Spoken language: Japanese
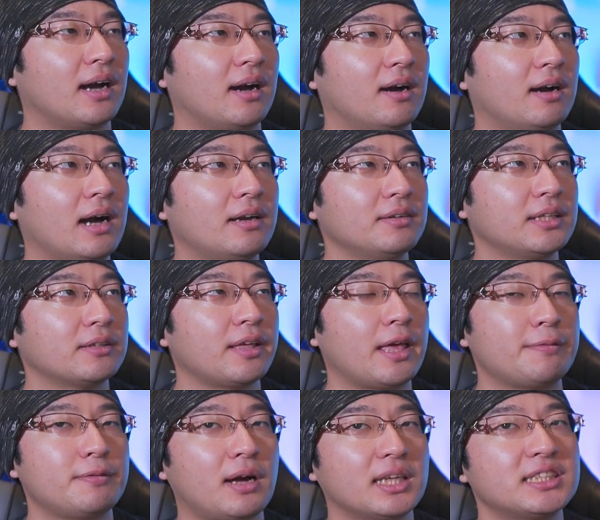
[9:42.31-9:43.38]
あある程度
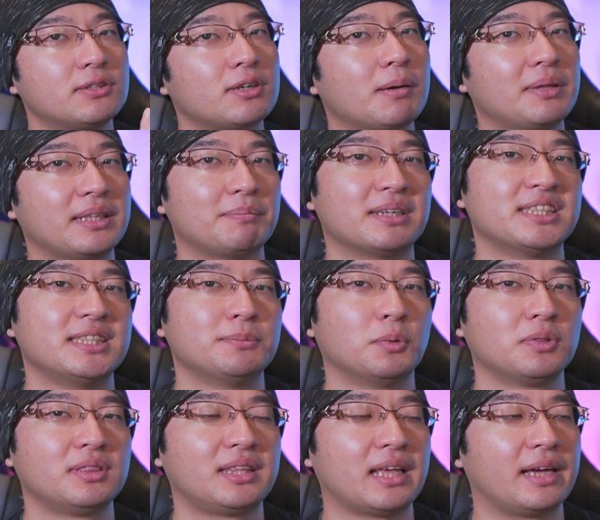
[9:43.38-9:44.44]
F8 とかまでまあ
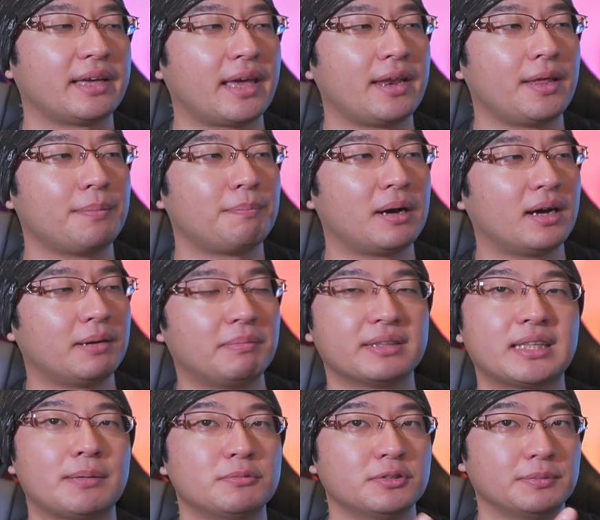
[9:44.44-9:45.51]
絞ってあげれば、
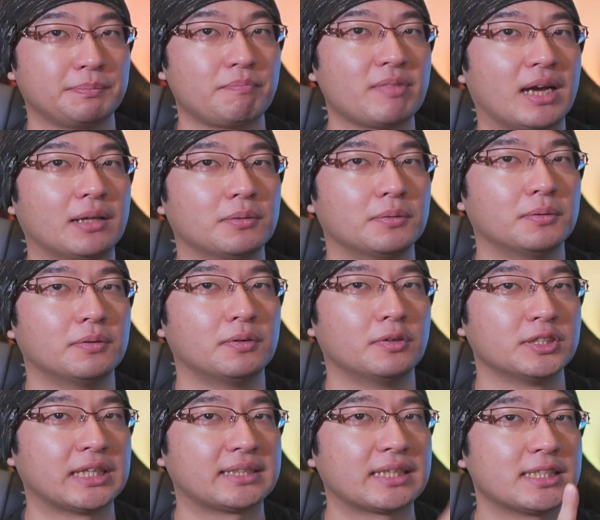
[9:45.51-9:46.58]
まあ多分、あ
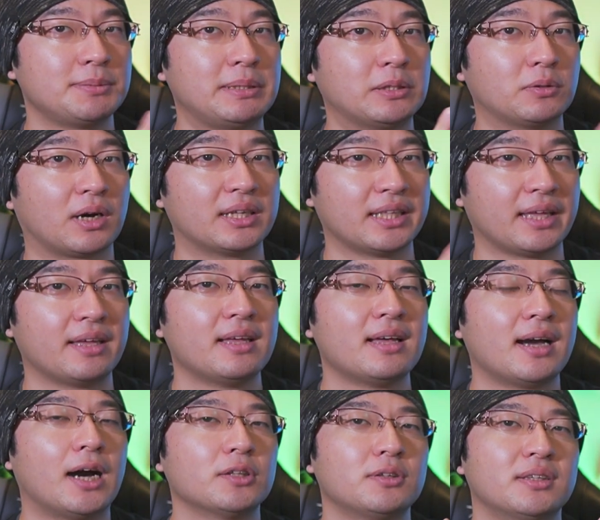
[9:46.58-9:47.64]
のー、シャッタースピードとかで
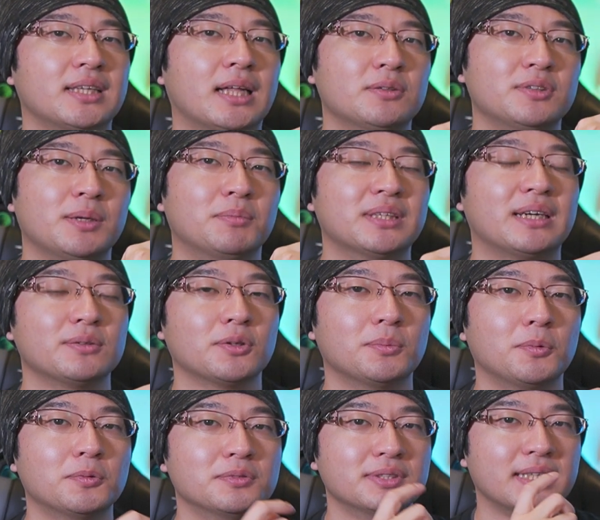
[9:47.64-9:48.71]
とは何とでもなると
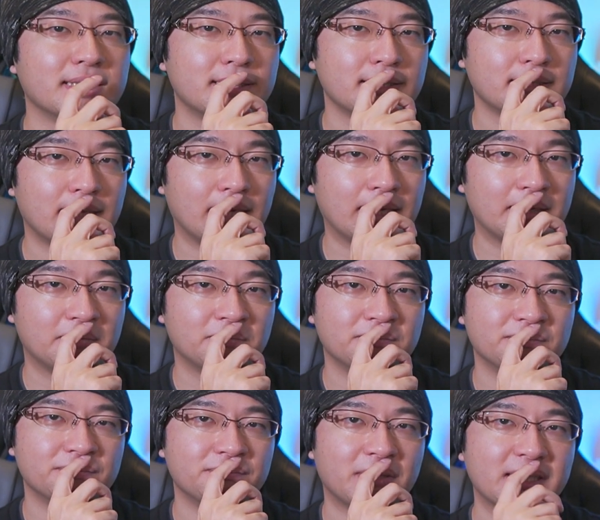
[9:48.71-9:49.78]
思うんですが、う
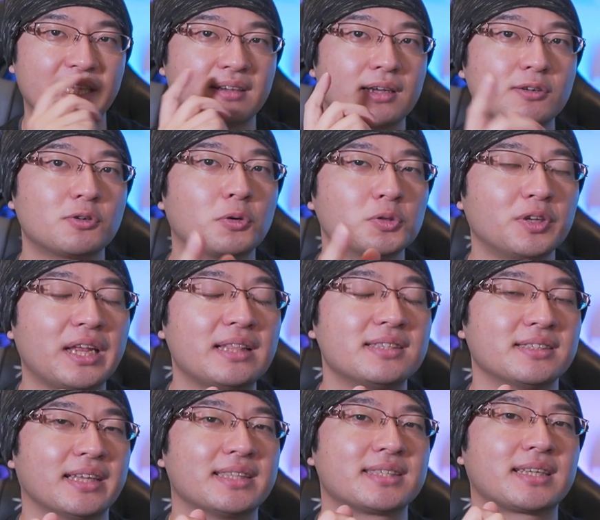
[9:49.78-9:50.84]
んまあ、せっかくこの
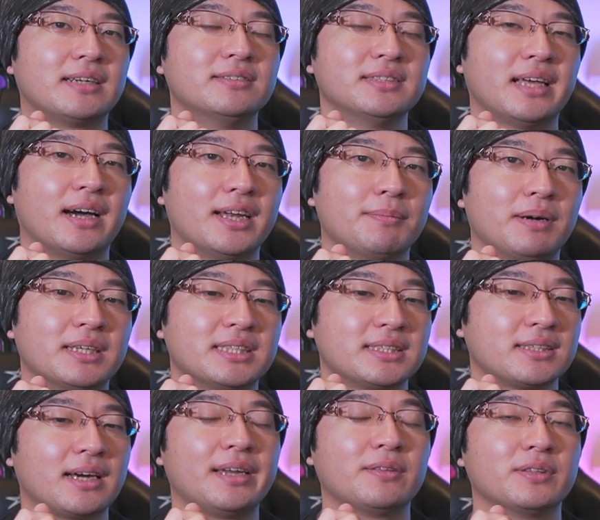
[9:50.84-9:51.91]
レンズね使うんであれば
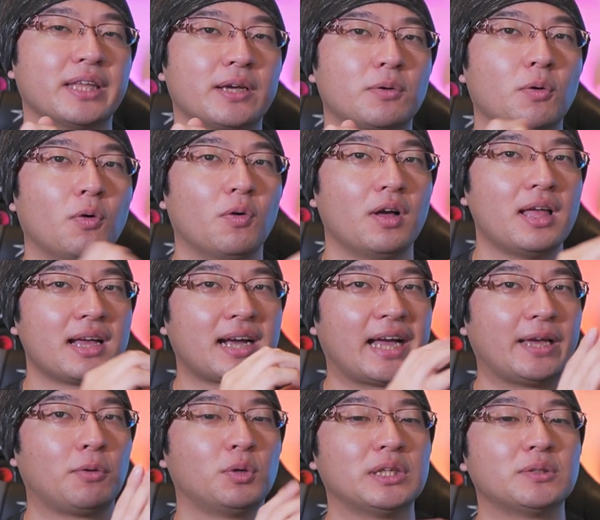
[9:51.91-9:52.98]
しっかりとねこう
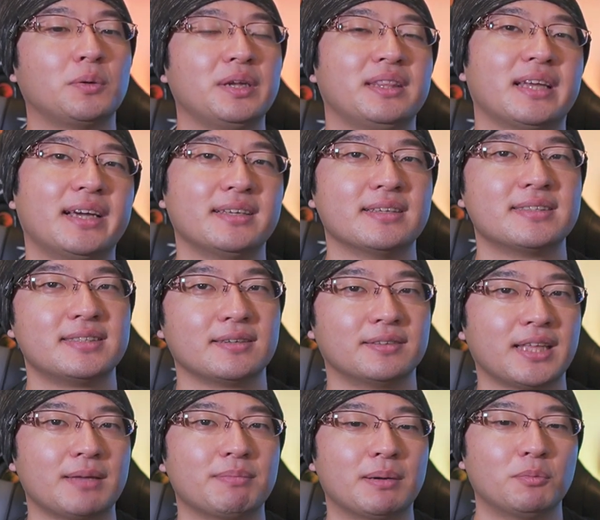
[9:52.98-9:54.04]
開放で撮りたいです
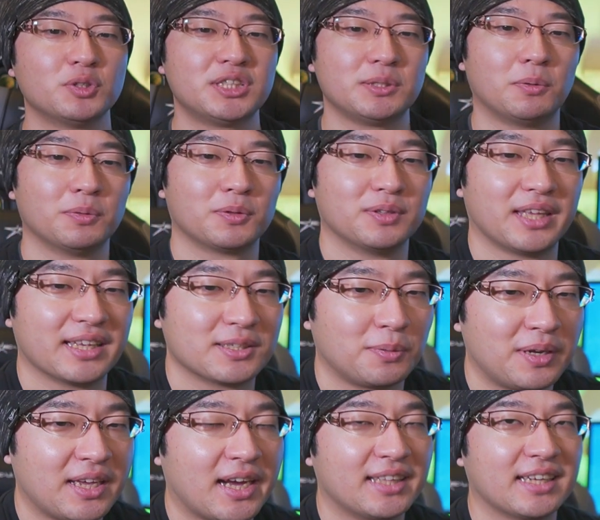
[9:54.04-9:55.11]
よね、まあ、もし本当ね
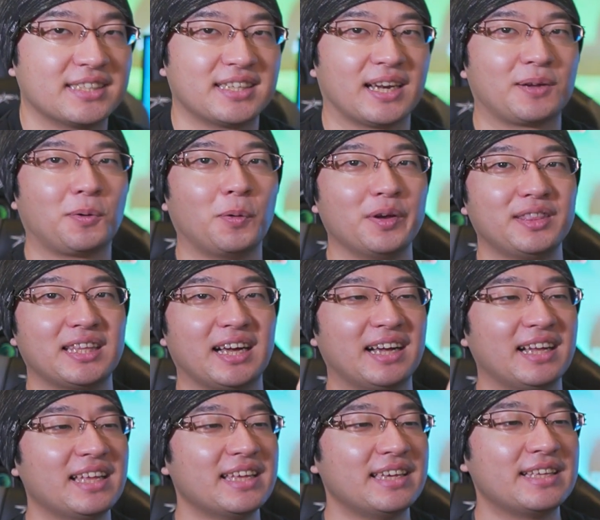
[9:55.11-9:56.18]
それ以外でしたらこういっ
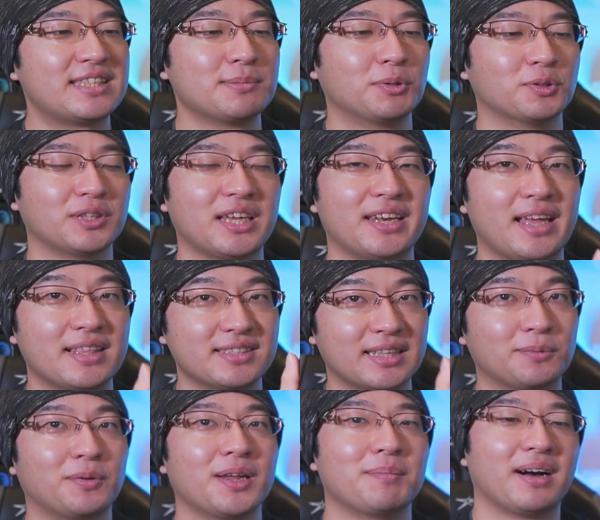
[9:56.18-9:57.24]
たいつものねレンズ
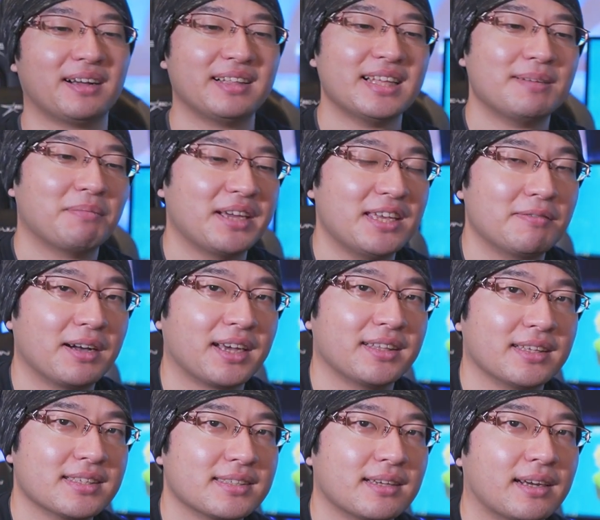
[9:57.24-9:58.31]
で撮れば、まあ、いいわけ
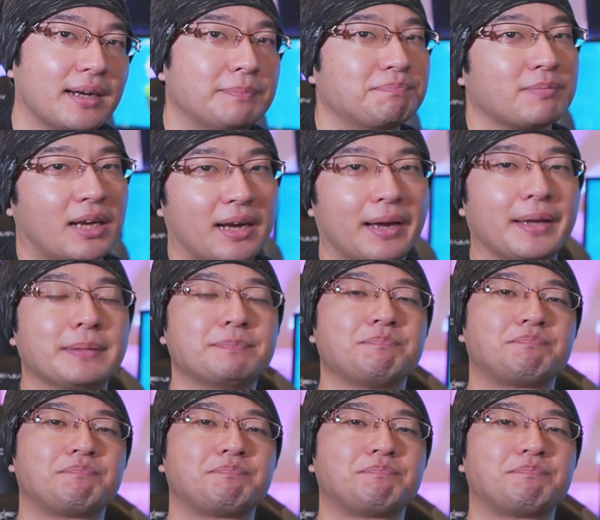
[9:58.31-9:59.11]
ですからはい。